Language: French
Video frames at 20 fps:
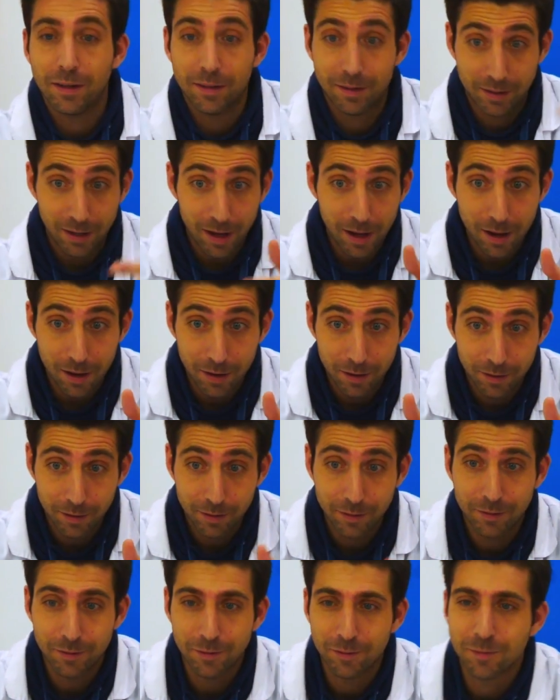Ça
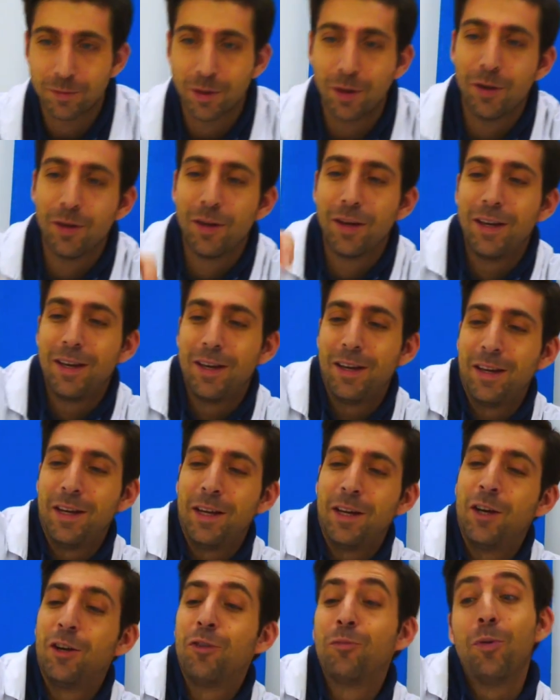
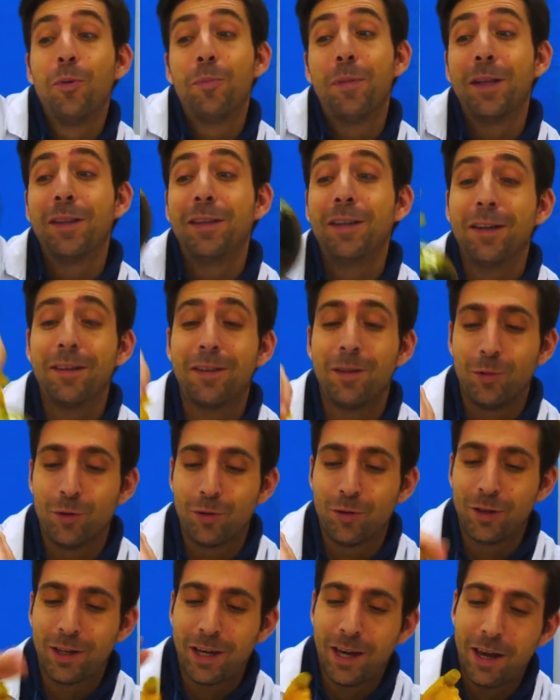Je peux pas te dire, c'est mon
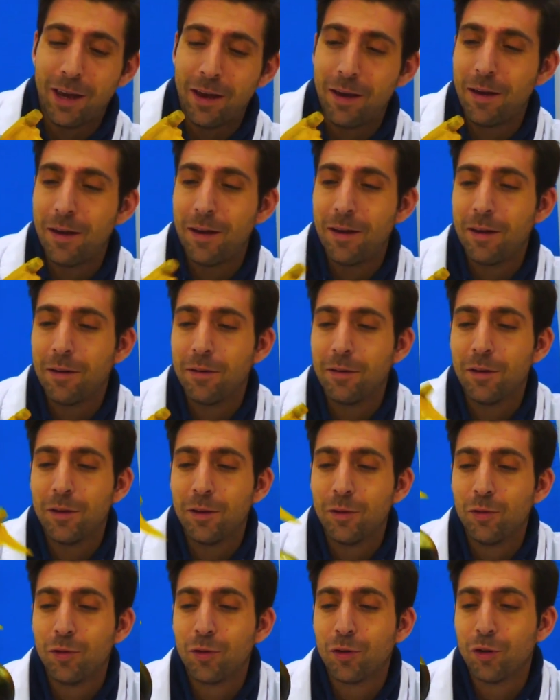secret.
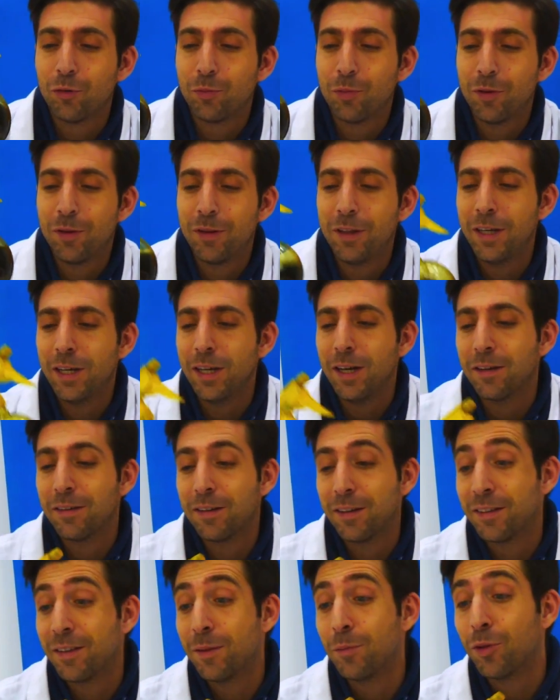Tout ce que je peux te dire,
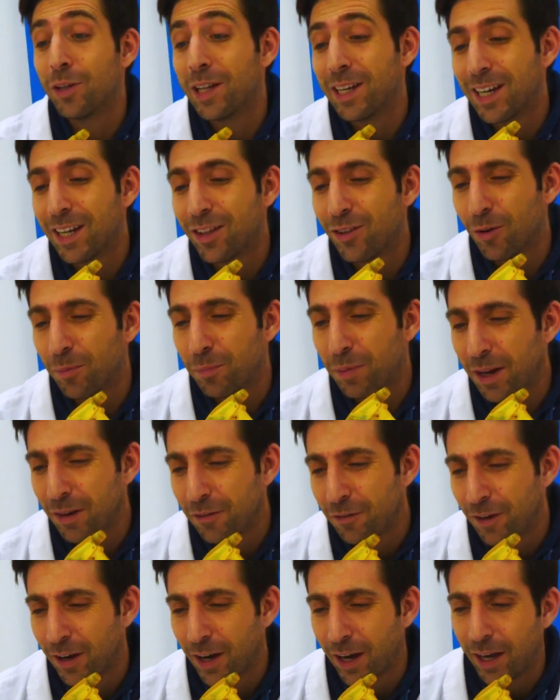c'est que c'est mon ingrédient
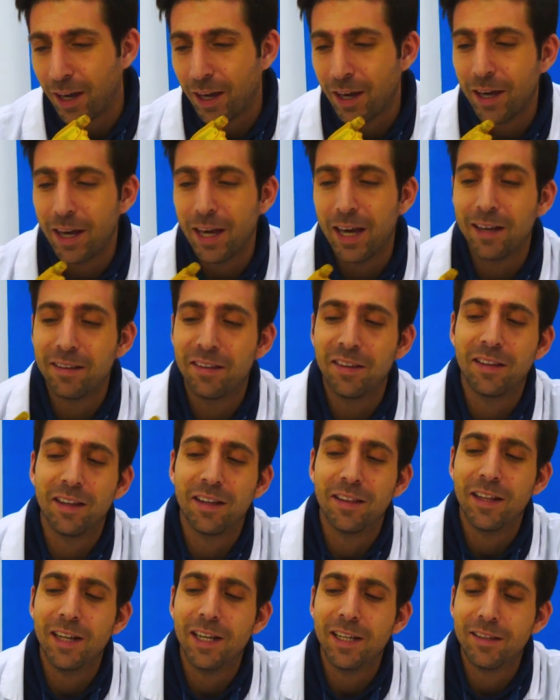préféré et que c'est
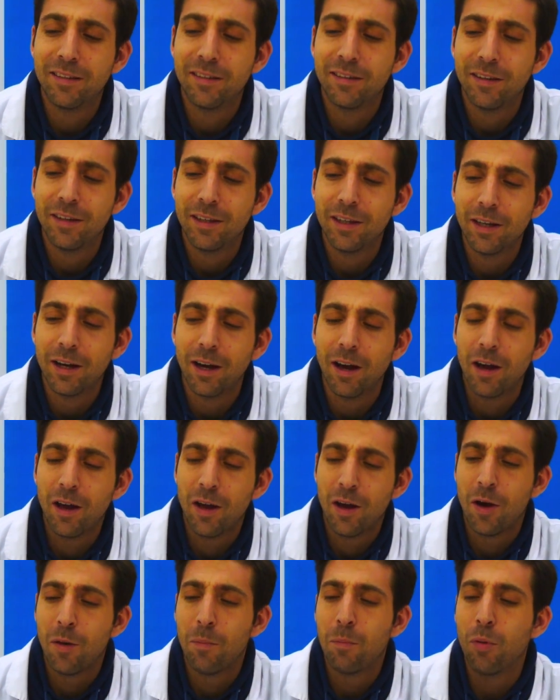un élixir
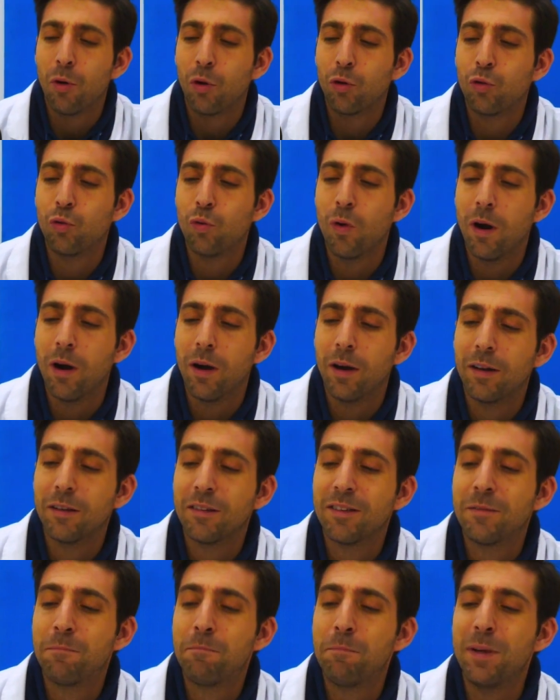pour toi,
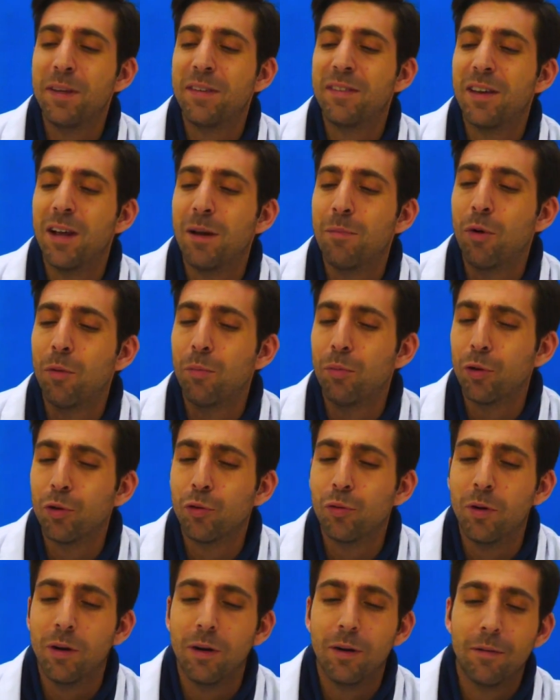spécialement pour
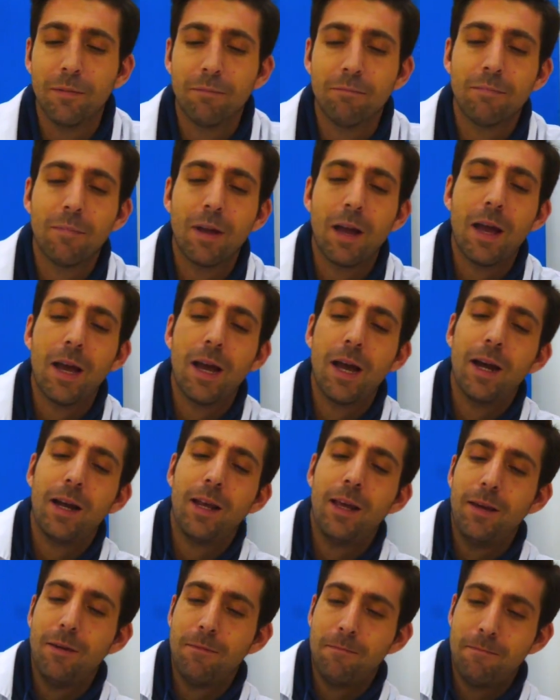toi. Allez.